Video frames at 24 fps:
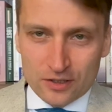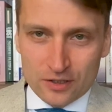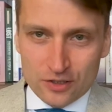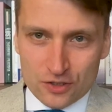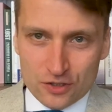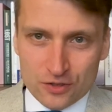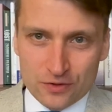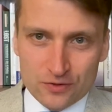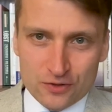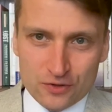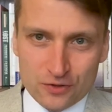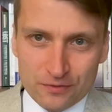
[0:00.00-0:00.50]
e,
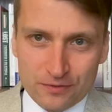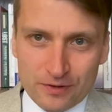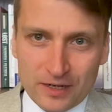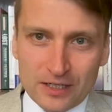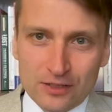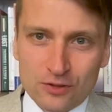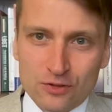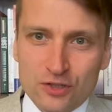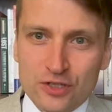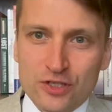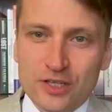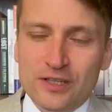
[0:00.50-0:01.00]
czy, czy
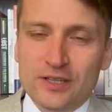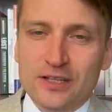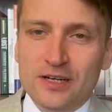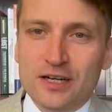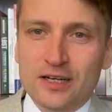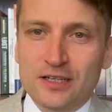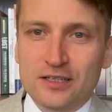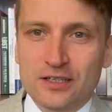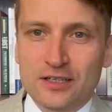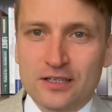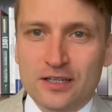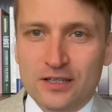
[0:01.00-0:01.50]
wartość
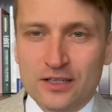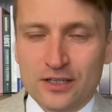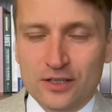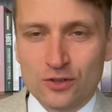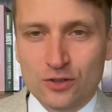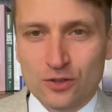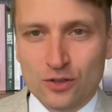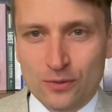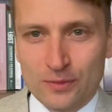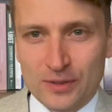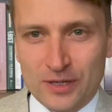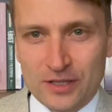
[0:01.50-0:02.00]
generalnie
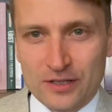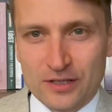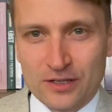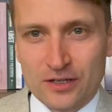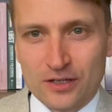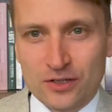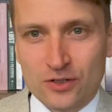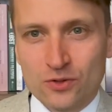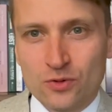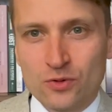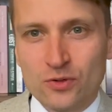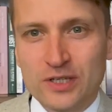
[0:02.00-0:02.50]
danego dobra na
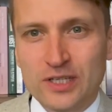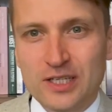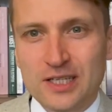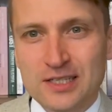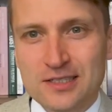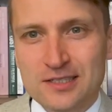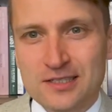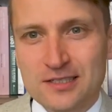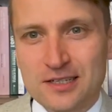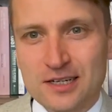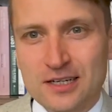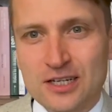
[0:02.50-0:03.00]
rynku
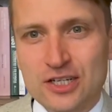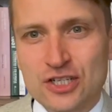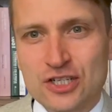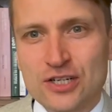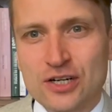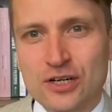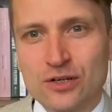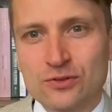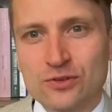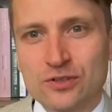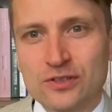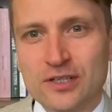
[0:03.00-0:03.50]
jest
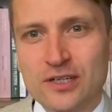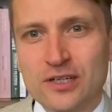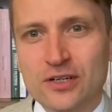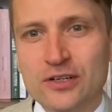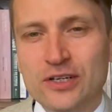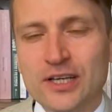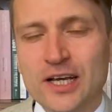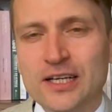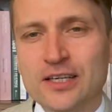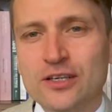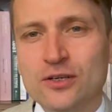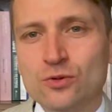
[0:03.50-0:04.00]
zależna od tego,
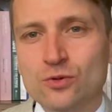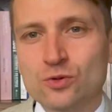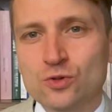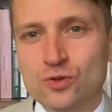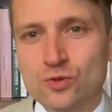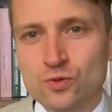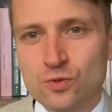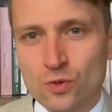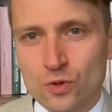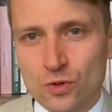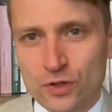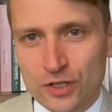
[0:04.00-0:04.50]
jakie
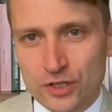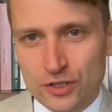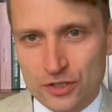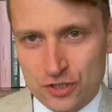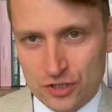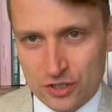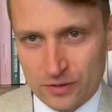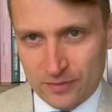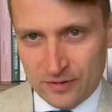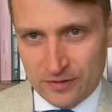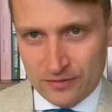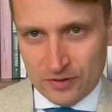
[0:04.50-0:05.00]
usługi
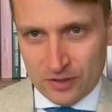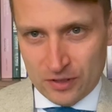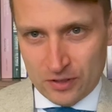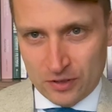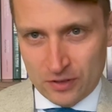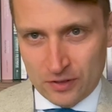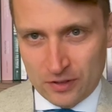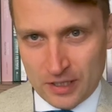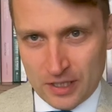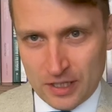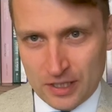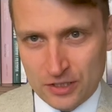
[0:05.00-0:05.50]
trzeba
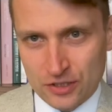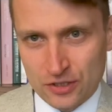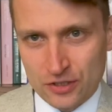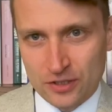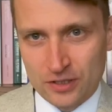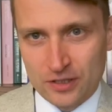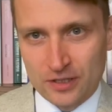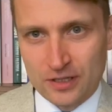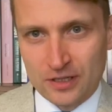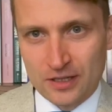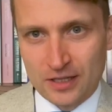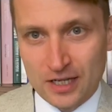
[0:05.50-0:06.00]
wykonać
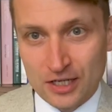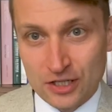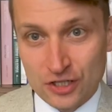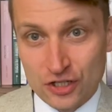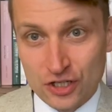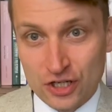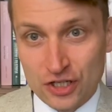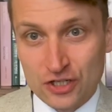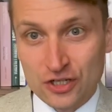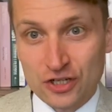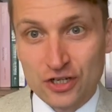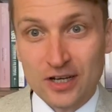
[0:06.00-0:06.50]
na
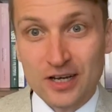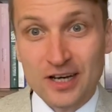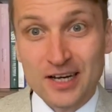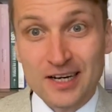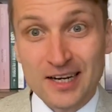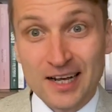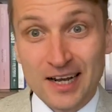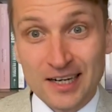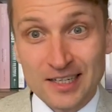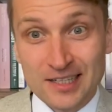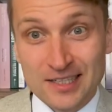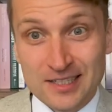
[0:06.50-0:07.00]
rzecz
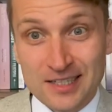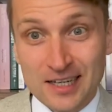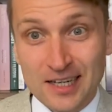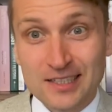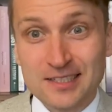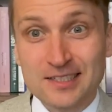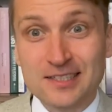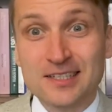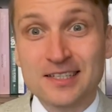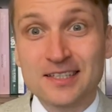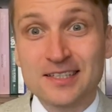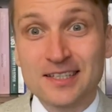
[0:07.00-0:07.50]

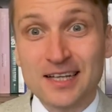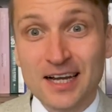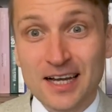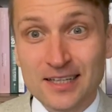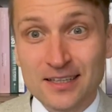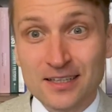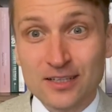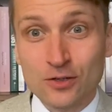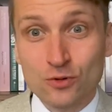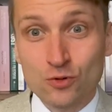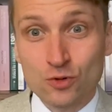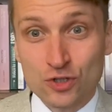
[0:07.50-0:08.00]
realizacji
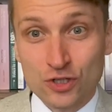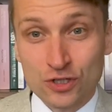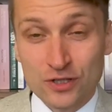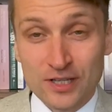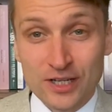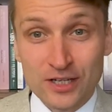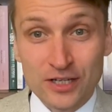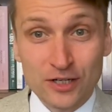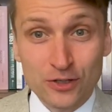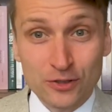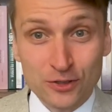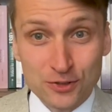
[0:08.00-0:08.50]
danej,
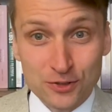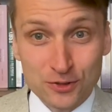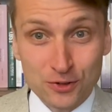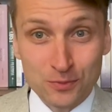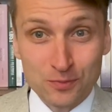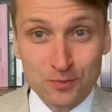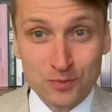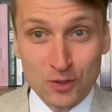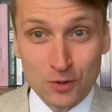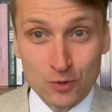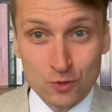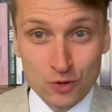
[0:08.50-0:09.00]
danego
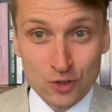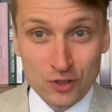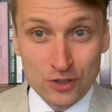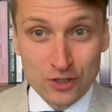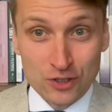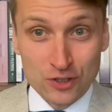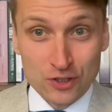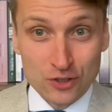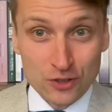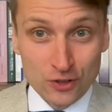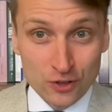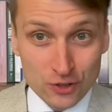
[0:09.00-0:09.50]
stopnia
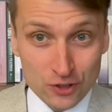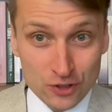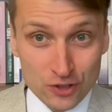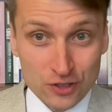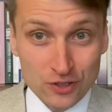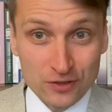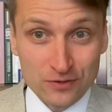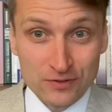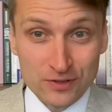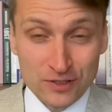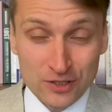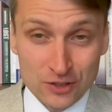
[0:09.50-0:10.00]

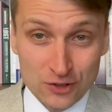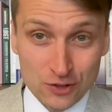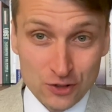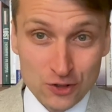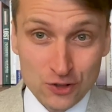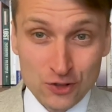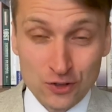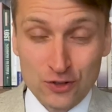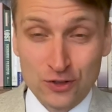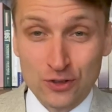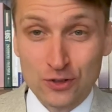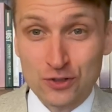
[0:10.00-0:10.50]
użyteczności, w
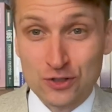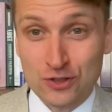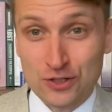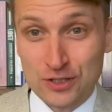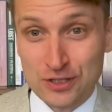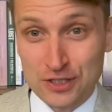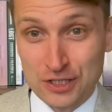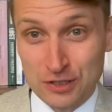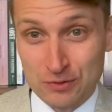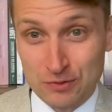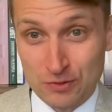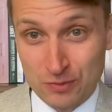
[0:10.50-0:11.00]
zależności od tego, czy
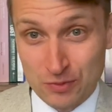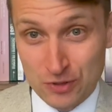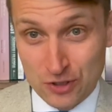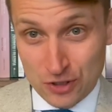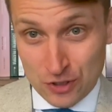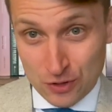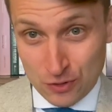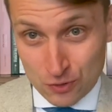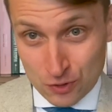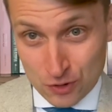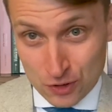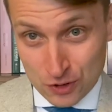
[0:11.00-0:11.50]
jesteśmy
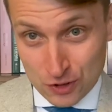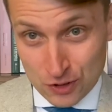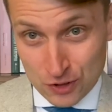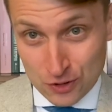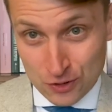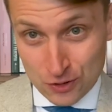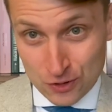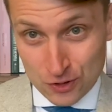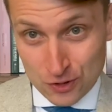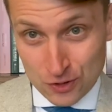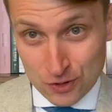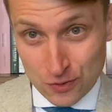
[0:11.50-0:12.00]
bliżej
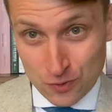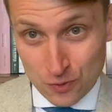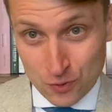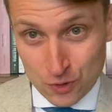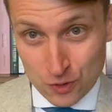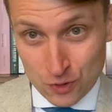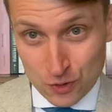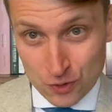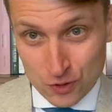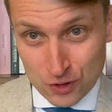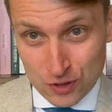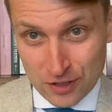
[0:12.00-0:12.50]
użyteczności
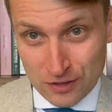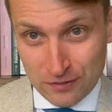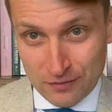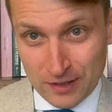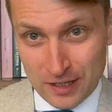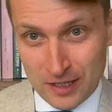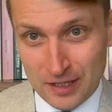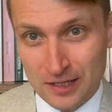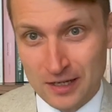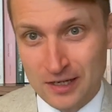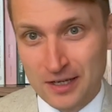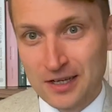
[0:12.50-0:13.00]

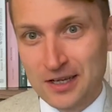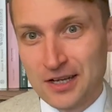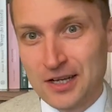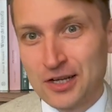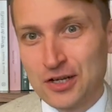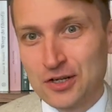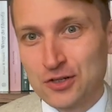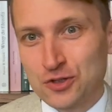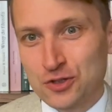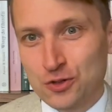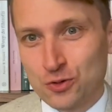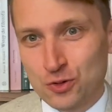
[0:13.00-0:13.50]
uciążliwej,
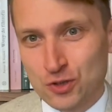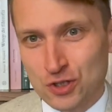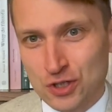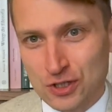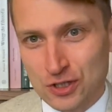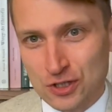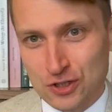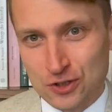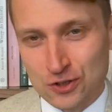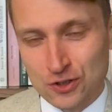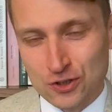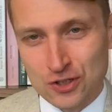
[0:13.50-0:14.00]
czy
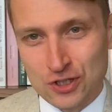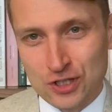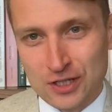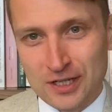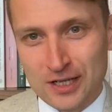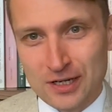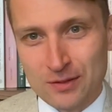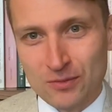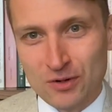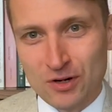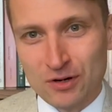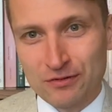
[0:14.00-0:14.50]
użyteczności
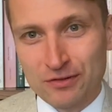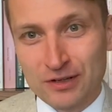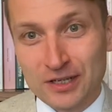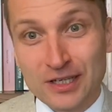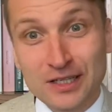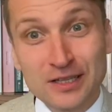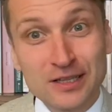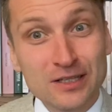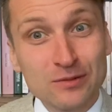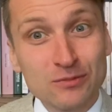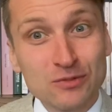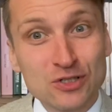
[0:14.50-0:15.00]
darmowej.
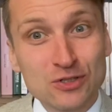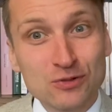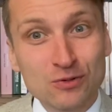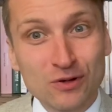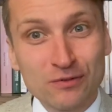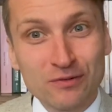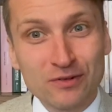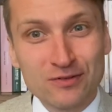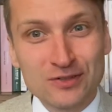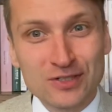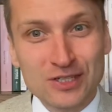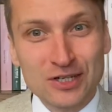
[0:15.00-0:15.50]
Innymi
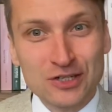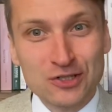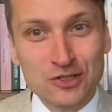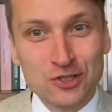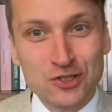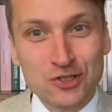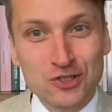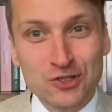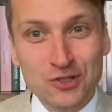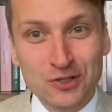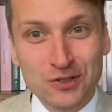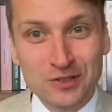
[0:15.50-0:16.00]
słowy, w
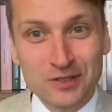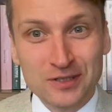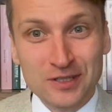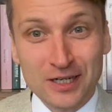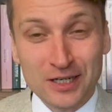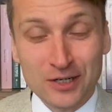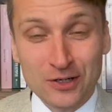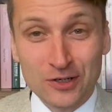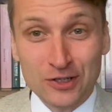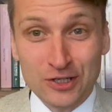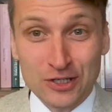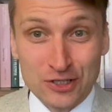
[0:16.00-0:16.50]
zależności od
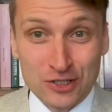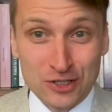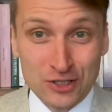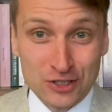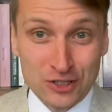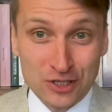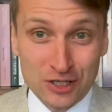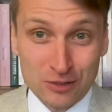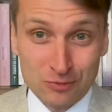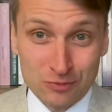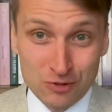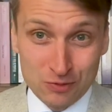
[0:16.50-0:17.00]
tego, jeśli
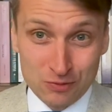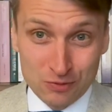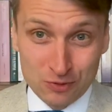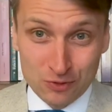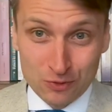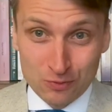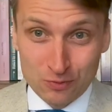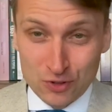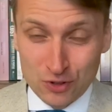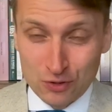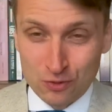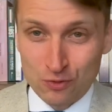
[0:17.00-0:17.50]
chcielibyśmy
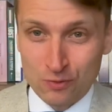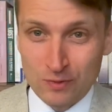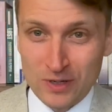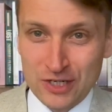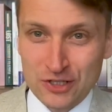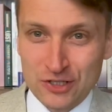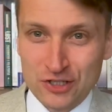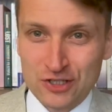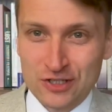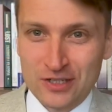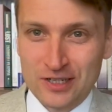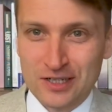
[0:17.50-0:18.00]
to
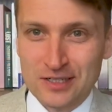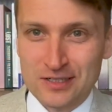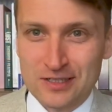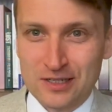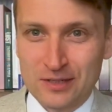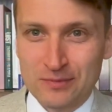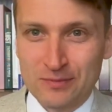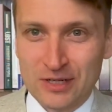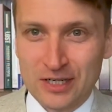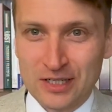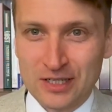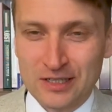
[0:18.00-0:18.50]
przetłumaczyć na
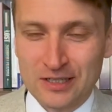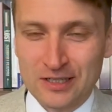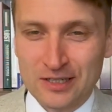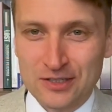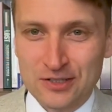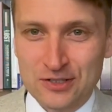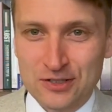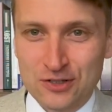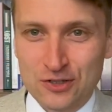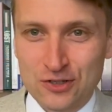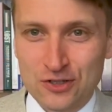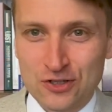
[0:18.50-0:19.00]
język
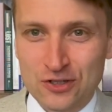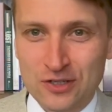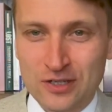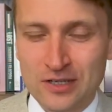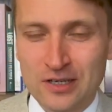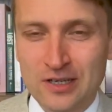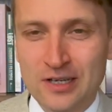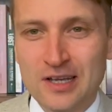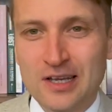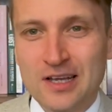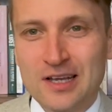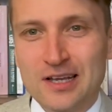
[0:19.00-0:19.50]
marginalistyczny,
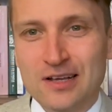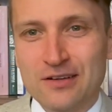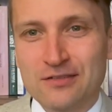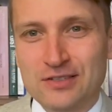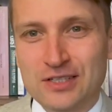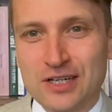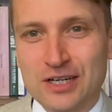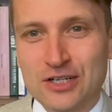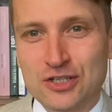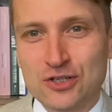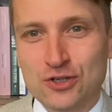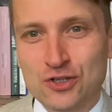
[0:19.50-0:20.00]
w
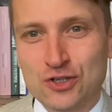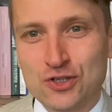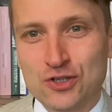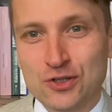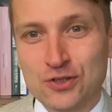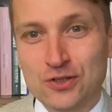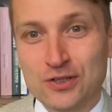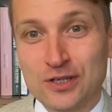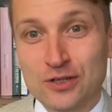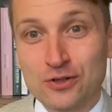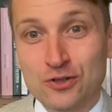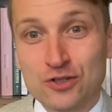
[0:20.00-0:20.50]
zależności
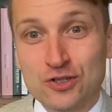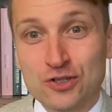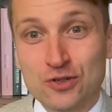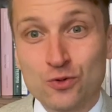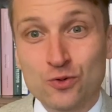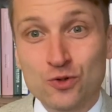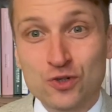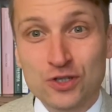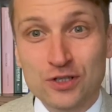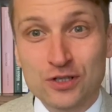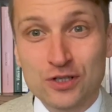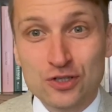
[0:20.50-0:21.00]
od tego, czy
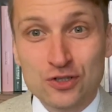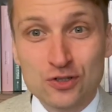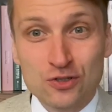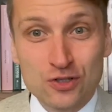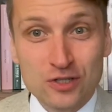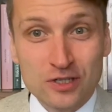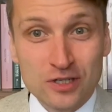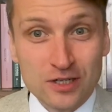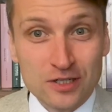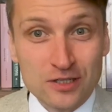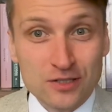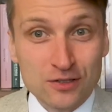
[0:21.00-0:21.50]

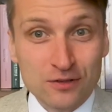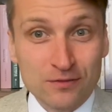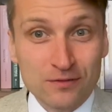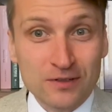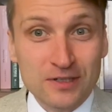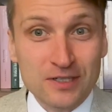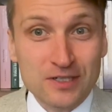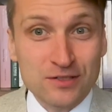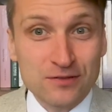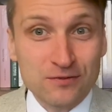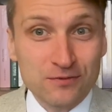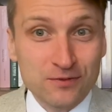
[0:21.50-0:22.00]
użyteczność
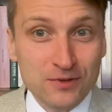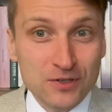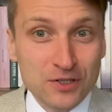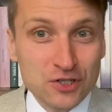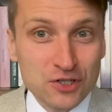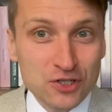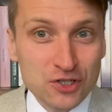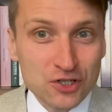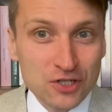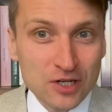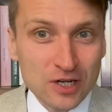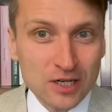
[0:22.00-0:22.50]
krańcowa jest
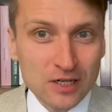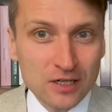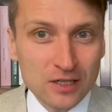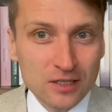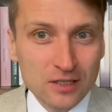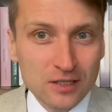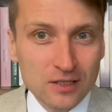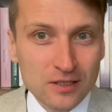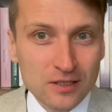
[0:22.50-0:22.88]
wyższa,